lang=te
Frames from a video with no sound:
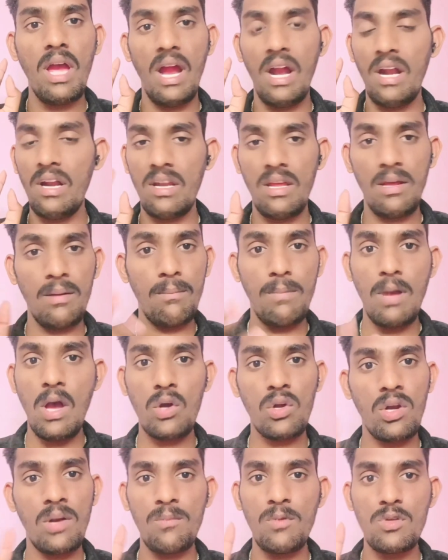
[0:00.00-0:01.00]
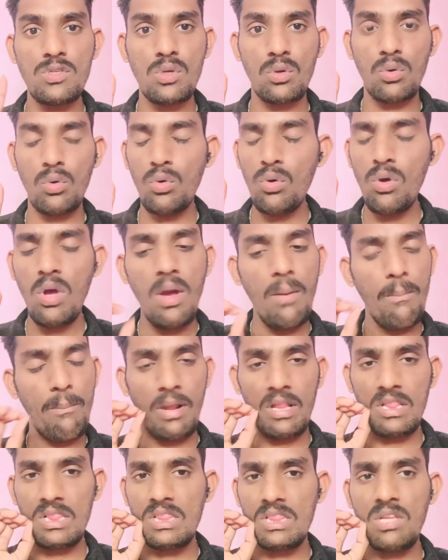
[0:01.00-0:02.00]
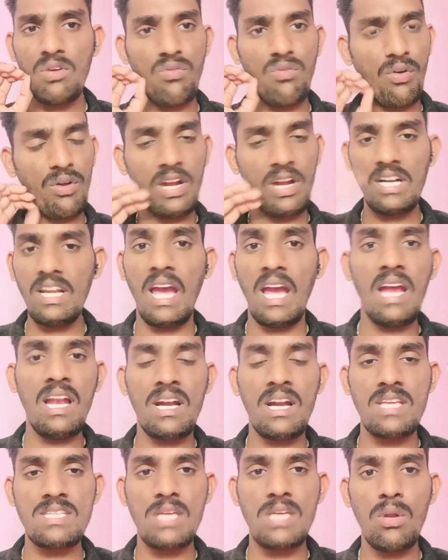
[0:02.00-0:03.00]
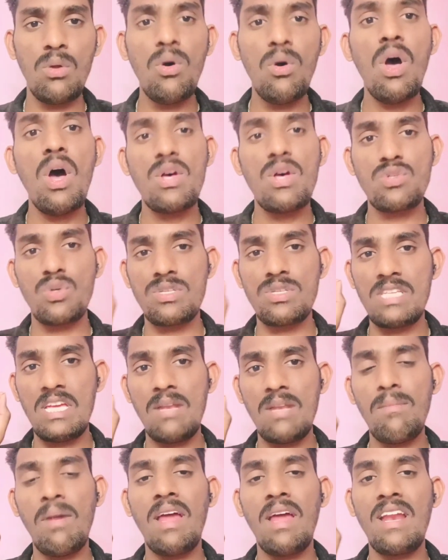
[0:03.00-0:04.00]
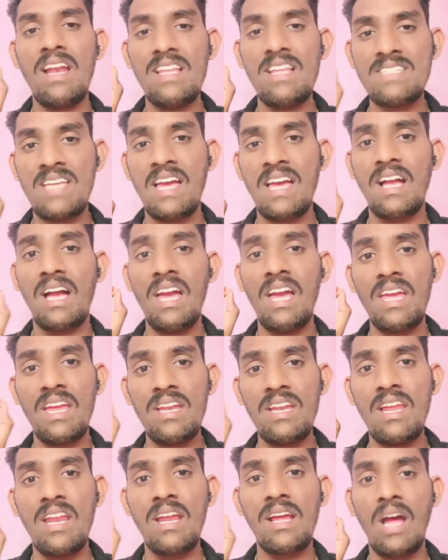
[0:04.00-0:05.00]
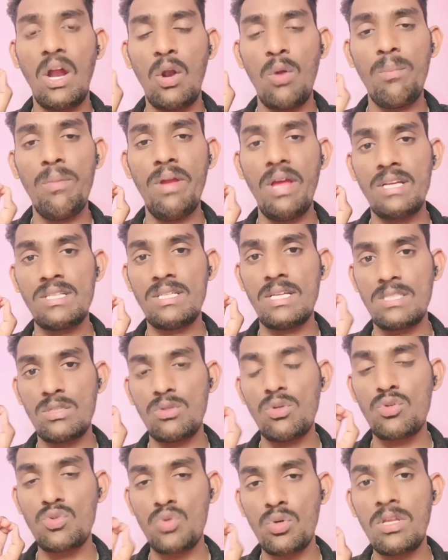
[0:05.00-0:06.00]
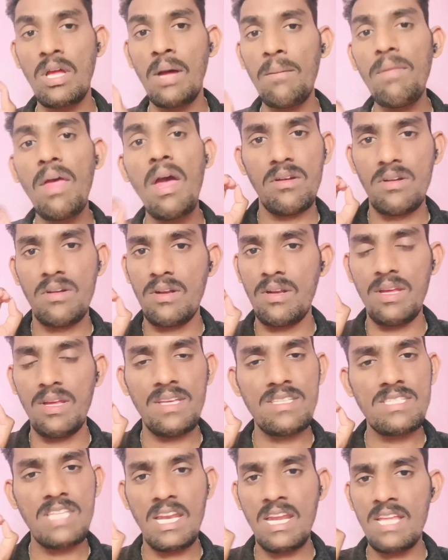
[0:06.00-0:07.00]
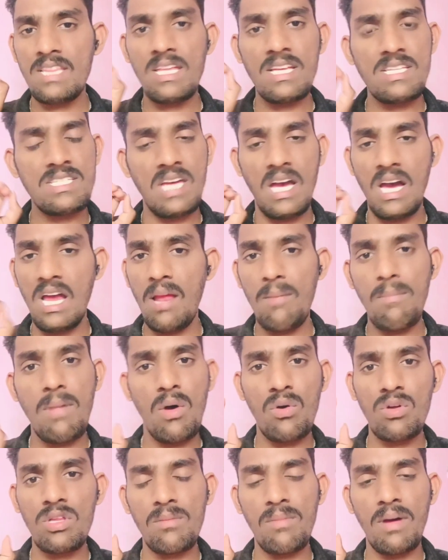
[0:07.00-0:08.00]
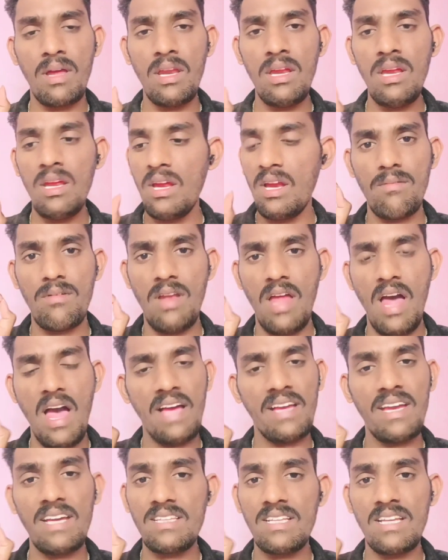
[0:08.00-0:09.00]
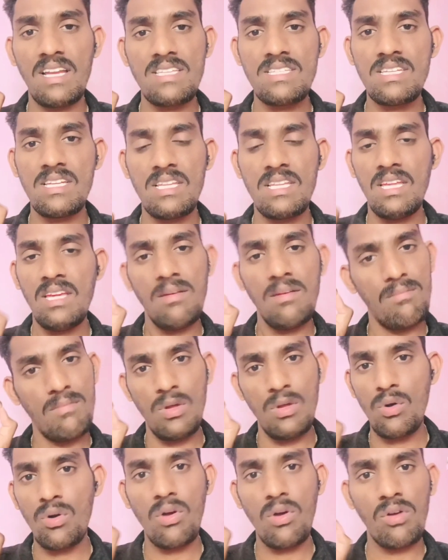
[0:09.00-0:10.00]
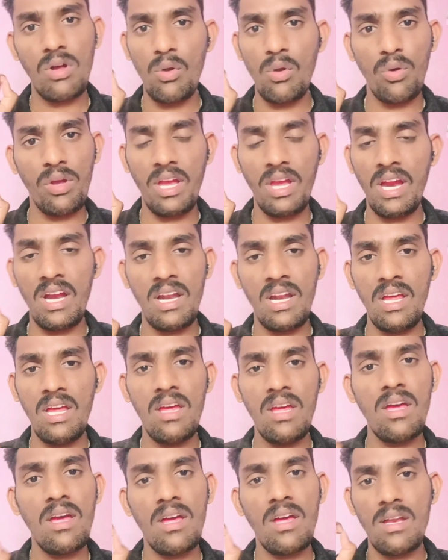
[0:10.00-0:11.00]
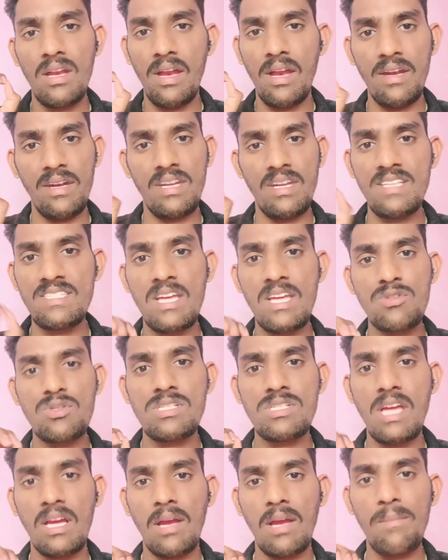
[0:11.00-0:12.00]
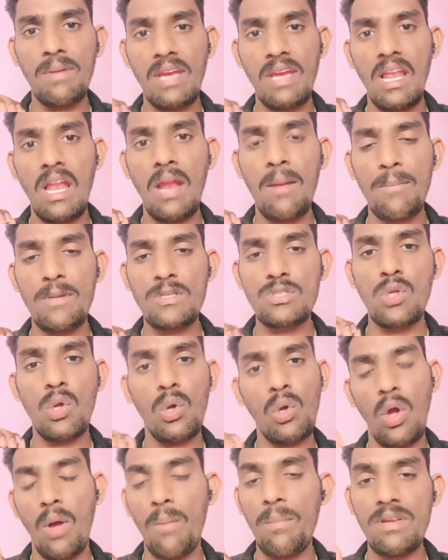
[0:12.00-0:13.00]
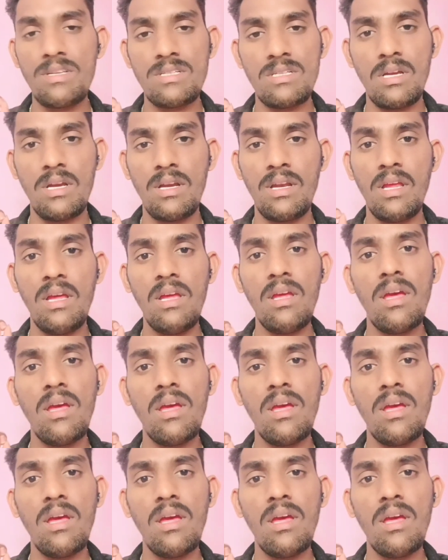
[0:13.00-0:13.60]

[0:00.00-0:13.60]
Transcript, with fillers: అండ్ బ్యాక్గ్రౌండ్ మ్యూజిక్ ప్రతి ఒక్కటి హైలైట్ అసలు సో సినిమా రిలీజ్ అయ్యాక ఎన్ని రికార్డులు బ్రేక్ చేస్తుందో చూద్దాం టీజర్ అయితే చాలా బాగుంది మరి నాకైతే నచ్చింది మీరు కూడా ఒక లుక్ వేయండి టీజర్ చూశాక మీకు ఇలా అనిపించిందో కామెంట్ చేయండి